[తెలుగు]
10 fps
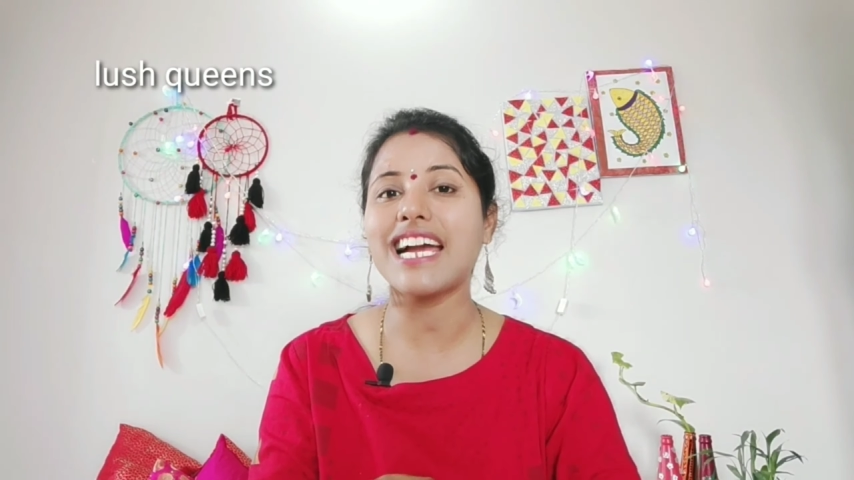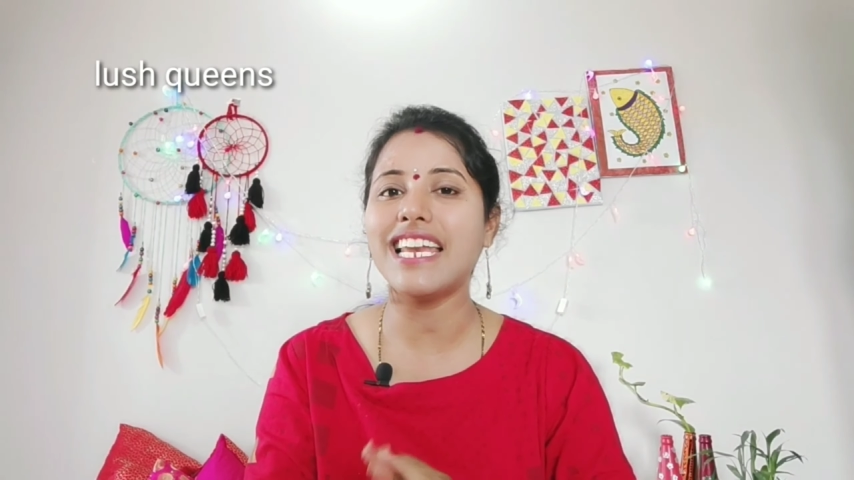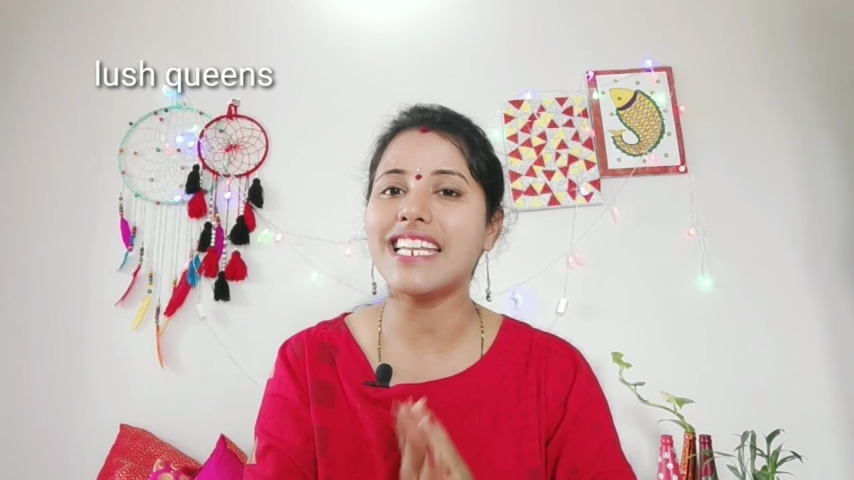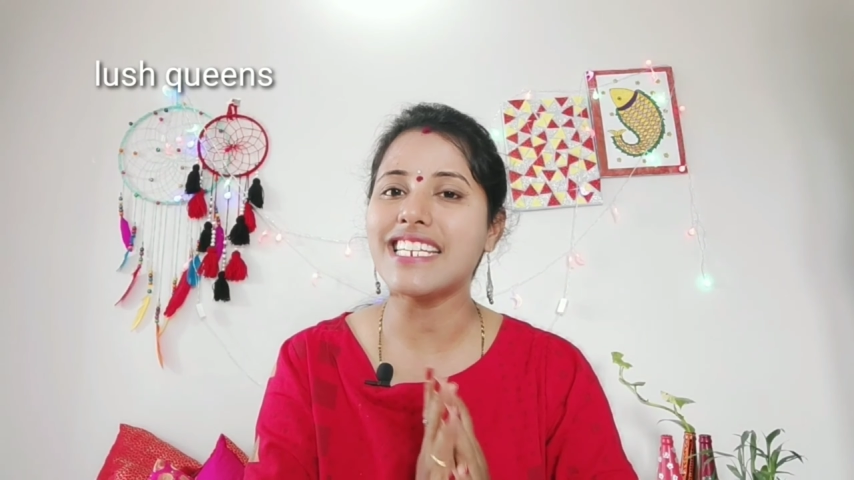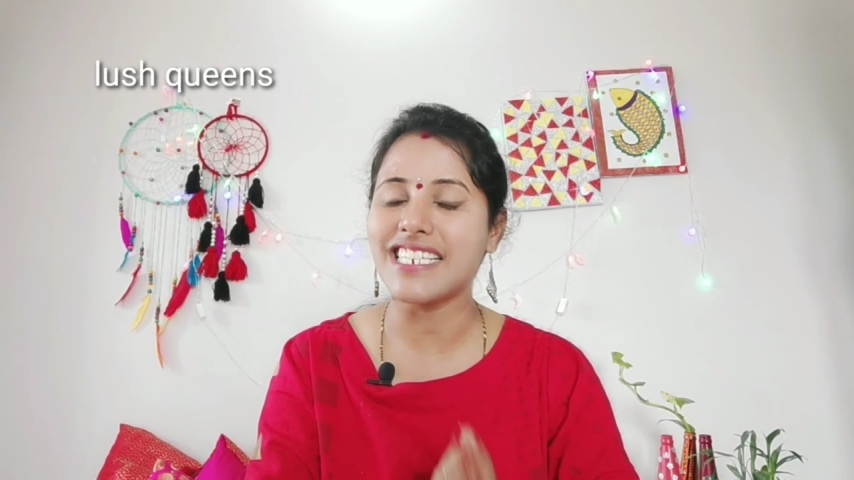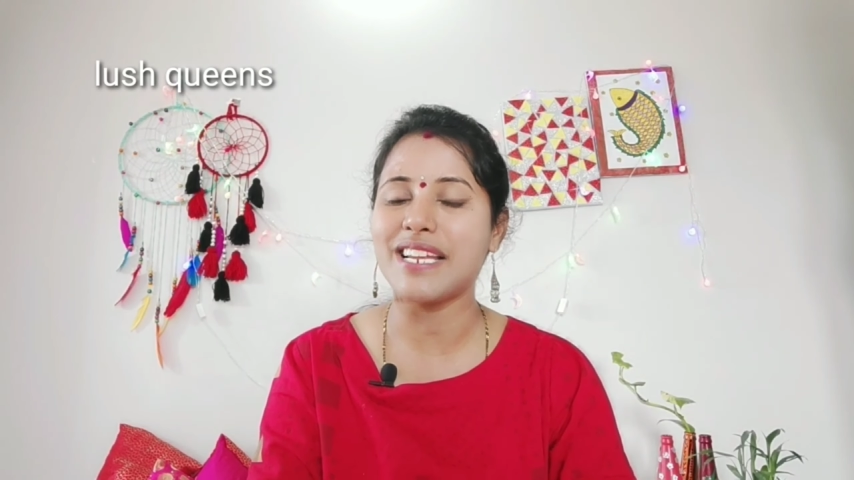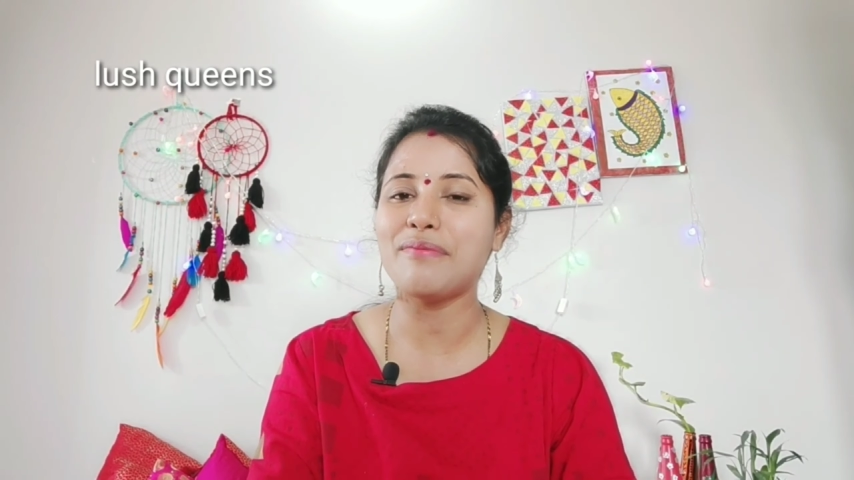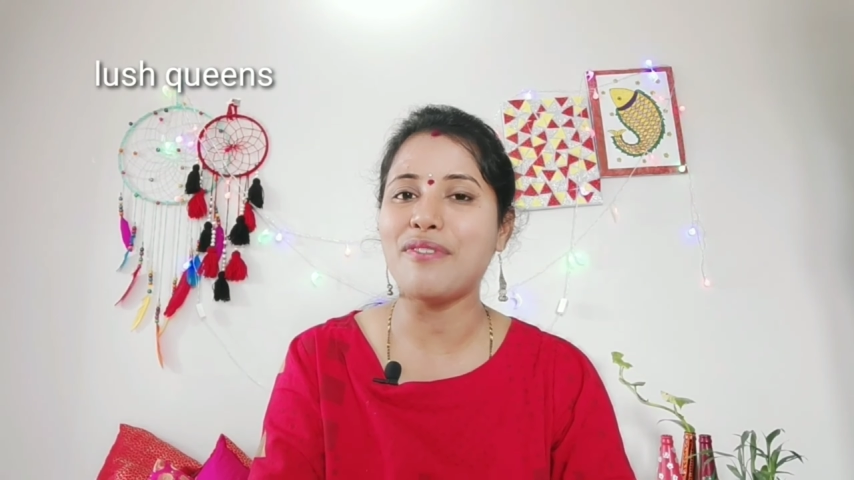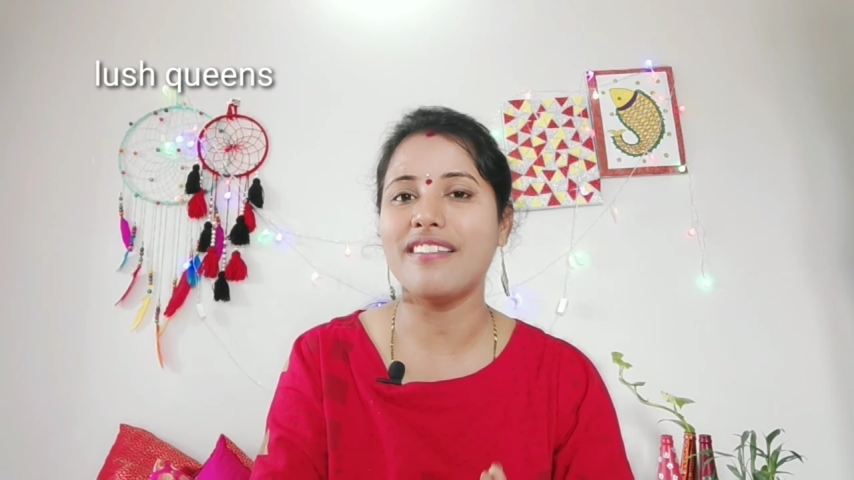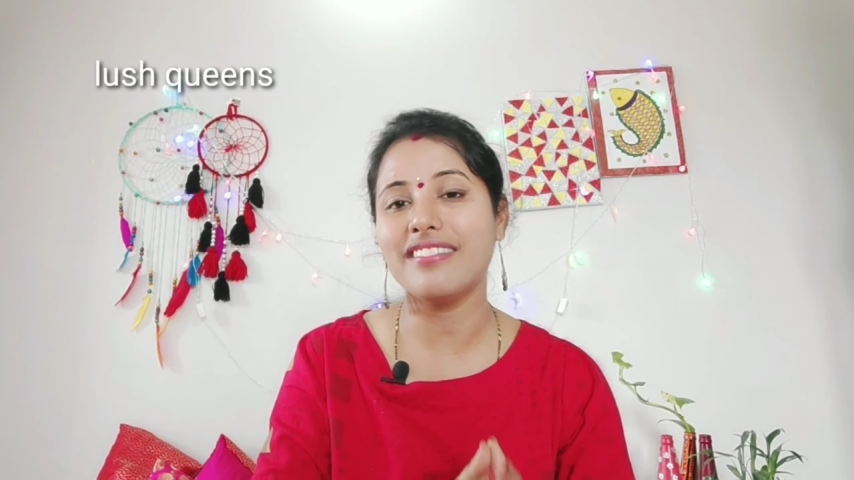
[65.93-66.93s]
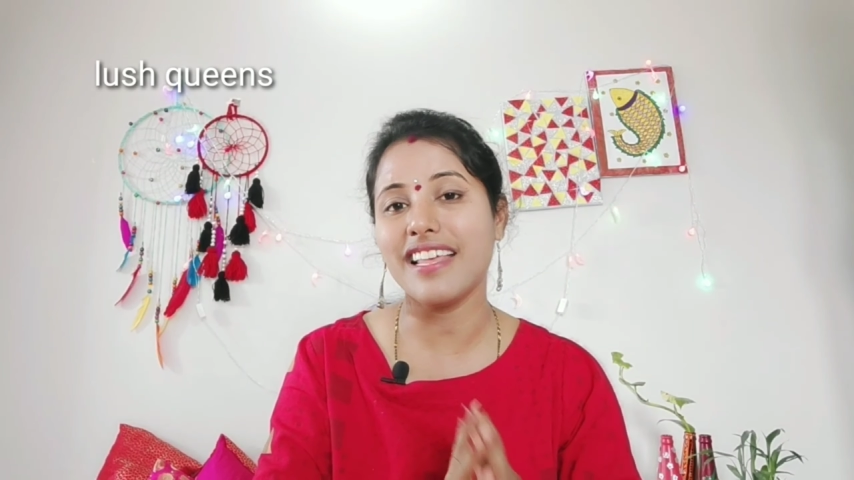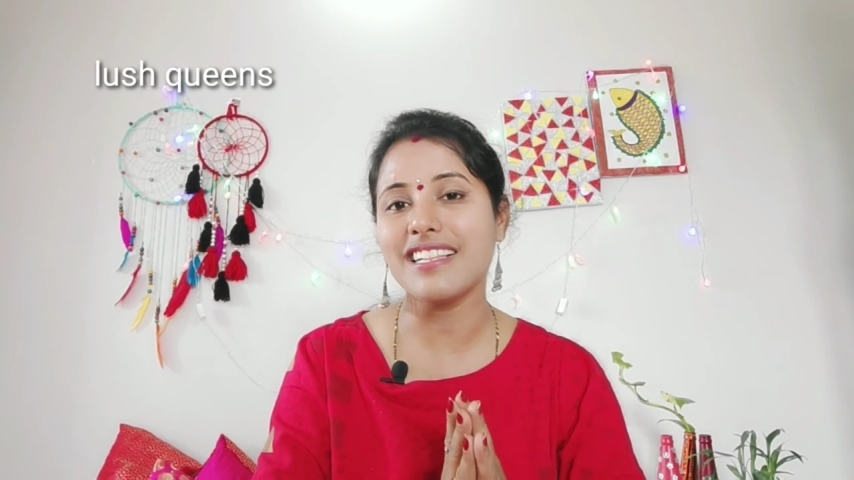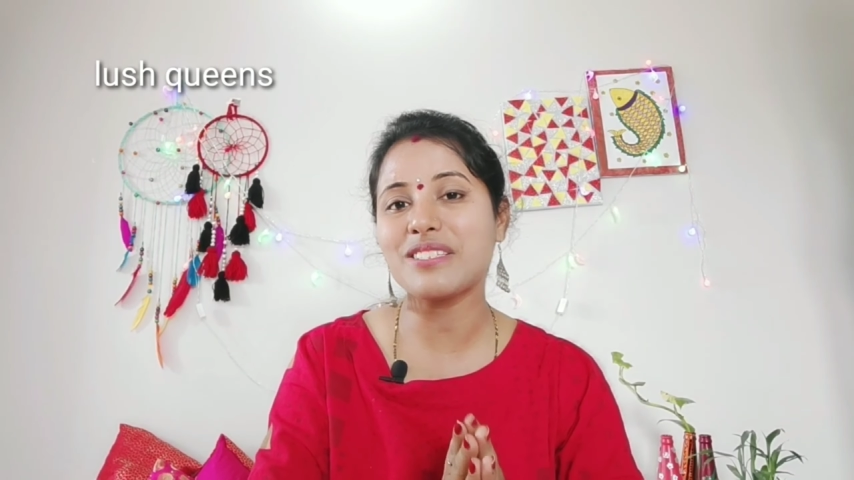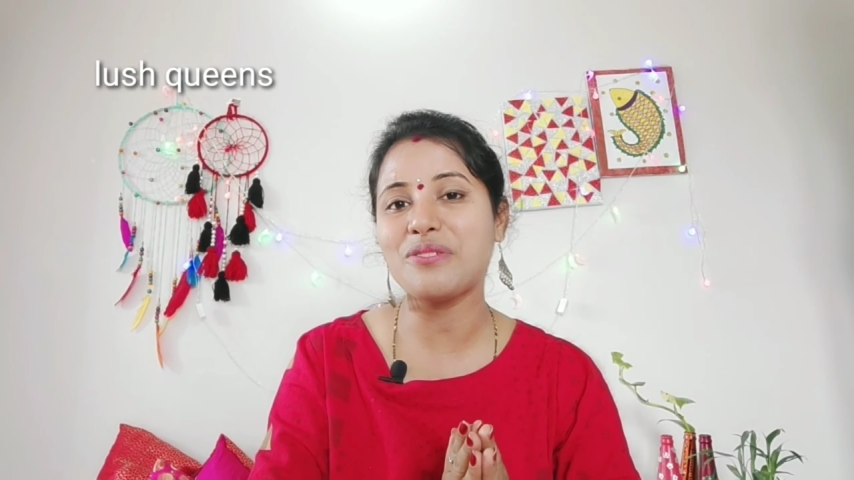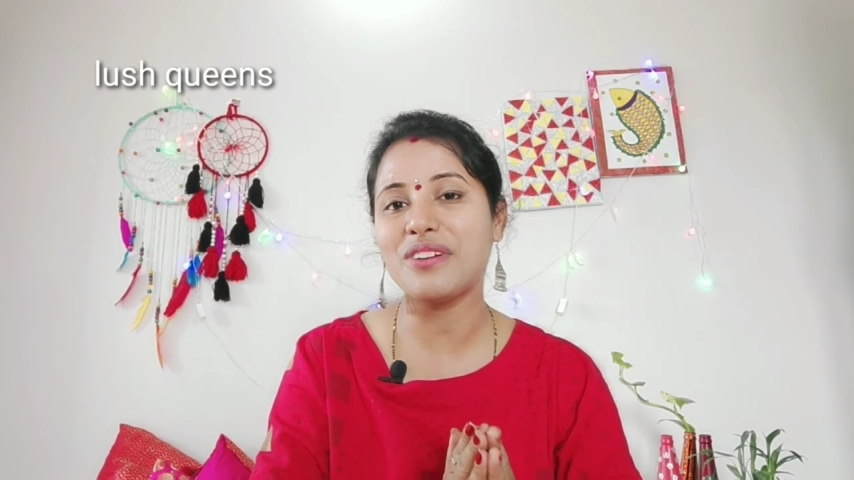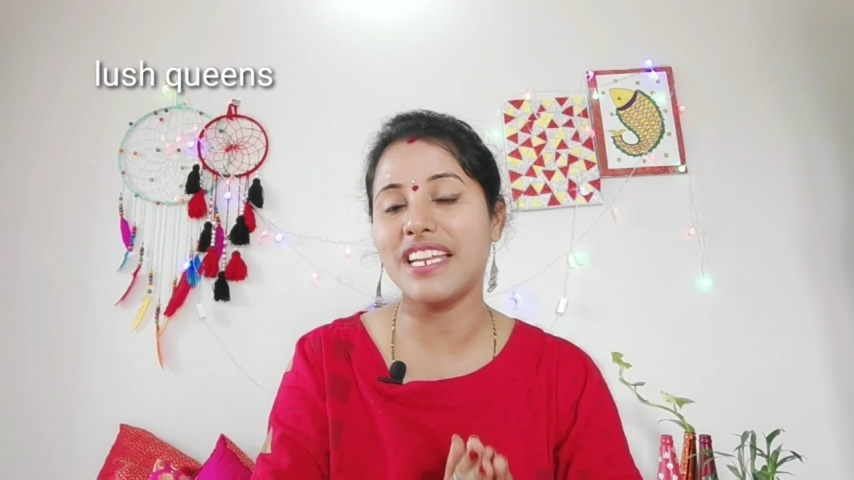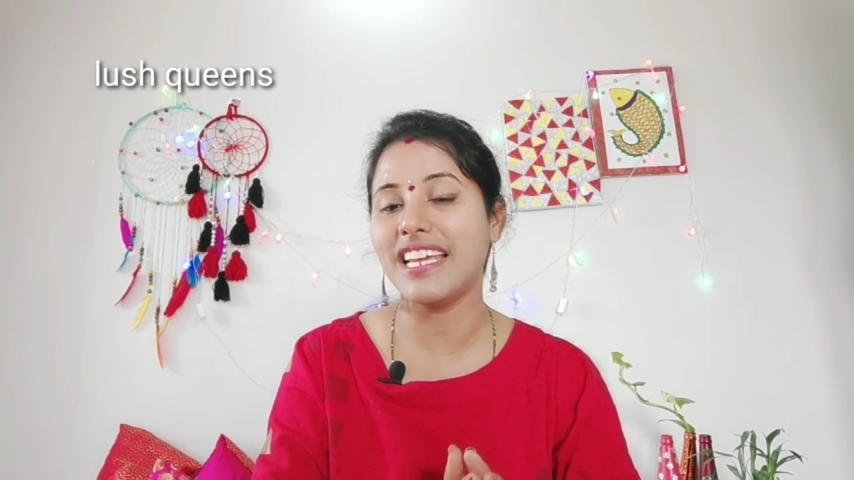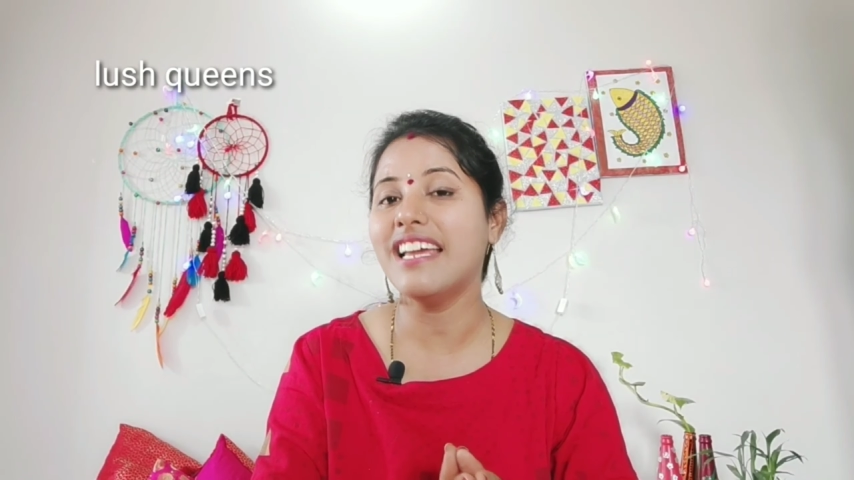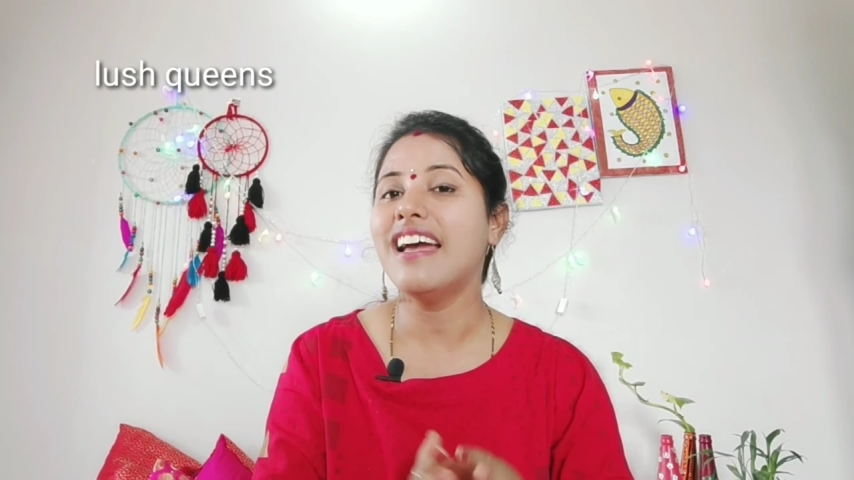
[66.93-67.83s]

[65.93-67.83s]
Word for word: కలర్ ఇష్టము అని తెలుసుకొని